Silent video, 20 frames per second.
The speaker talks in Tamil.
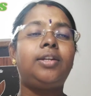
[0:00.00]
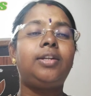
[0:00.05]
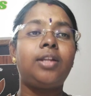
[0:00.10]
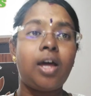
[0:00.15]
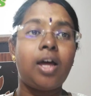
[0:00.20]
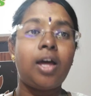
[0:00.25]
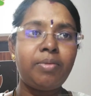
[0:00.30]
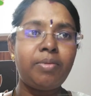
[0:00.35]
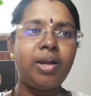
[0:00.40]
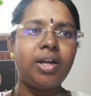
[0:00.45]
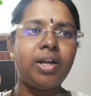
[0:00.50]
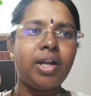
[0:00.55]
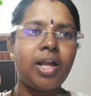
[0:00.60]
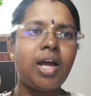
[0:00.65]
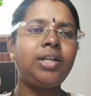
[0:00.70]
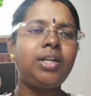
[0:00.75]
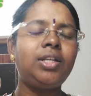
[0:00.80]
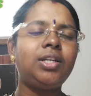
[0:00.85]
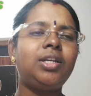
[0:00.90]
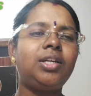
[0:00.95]
ட்ராமா
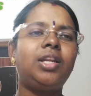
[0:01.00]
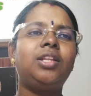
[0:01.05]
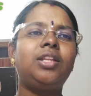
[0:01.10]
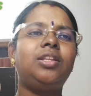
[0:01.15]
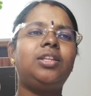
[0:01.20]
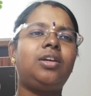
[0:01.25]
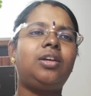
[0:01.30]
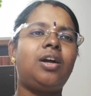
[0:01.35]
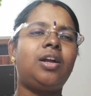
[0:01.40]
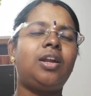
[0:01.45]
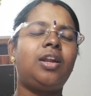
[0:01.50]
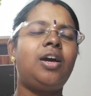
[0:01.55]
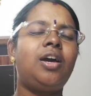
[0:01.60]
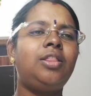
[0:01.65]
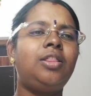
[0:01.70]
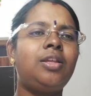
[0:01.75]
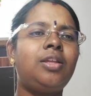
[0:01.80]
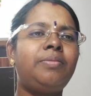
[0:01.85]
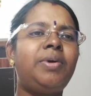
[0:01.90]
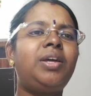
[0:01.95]
நாட்டக் எழுதியிருக்காங்களா
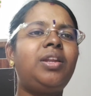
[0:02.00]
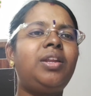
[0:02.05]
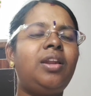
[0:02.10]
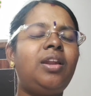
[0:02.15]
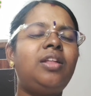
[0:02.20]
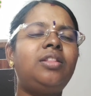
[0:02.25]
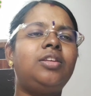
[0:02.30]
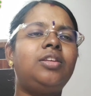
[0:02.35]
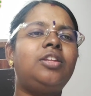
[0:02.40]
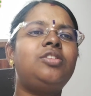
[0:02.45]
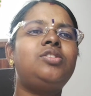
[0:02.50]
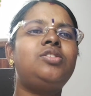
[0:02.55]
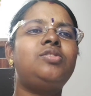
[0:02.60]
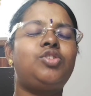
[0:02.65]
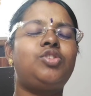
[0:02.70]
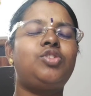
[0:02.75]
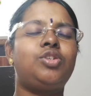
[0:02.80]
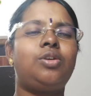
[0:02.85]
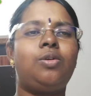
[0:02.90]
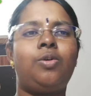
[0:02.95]
இந்த மாதிரியெல்லாம் தெரிஞ்சு
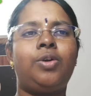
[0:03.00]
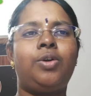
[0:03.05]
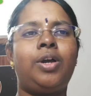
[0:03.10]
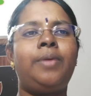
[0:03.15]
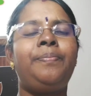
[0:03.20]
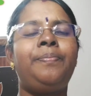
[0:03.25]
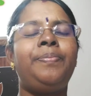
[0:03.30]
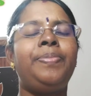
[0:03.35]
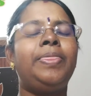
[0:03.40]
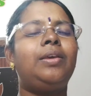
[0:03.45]
வச்சுக்கோங்க